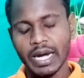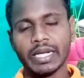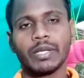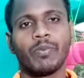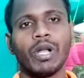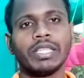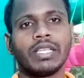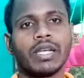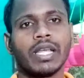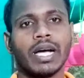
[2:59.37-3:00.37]
একটি
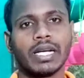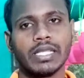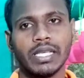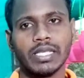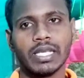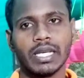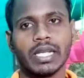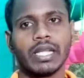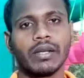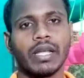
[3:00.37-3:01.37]
পলিথিন ঢাকা দিয়ে
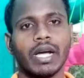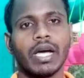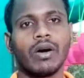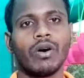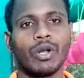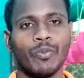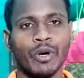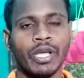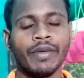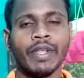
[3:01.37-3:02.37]
সেখানে ঢাকা হওয়ার
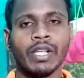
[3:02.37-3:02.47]
পরে